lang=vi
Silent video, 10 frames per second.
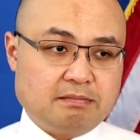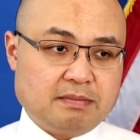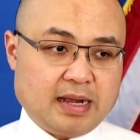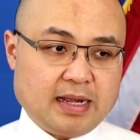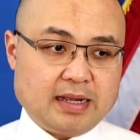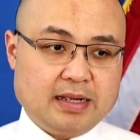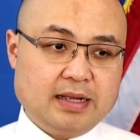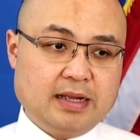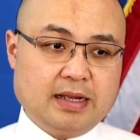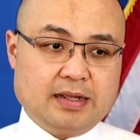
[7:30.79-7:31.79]
mà
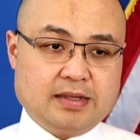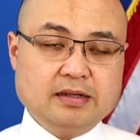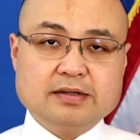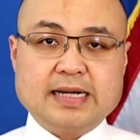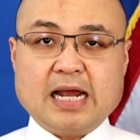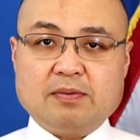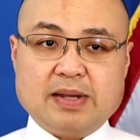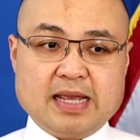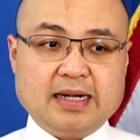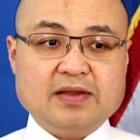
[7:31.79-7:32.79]
những người nào
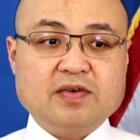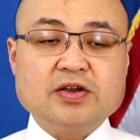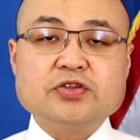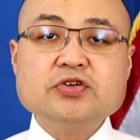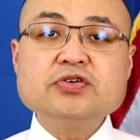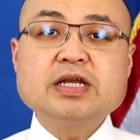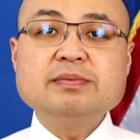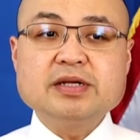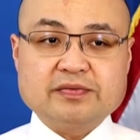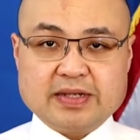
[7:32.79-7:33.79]
mà hiện nay vẫn chưa
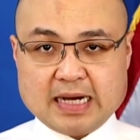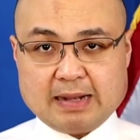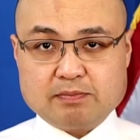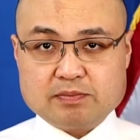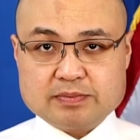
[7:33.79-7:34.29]
kiếm được việc làm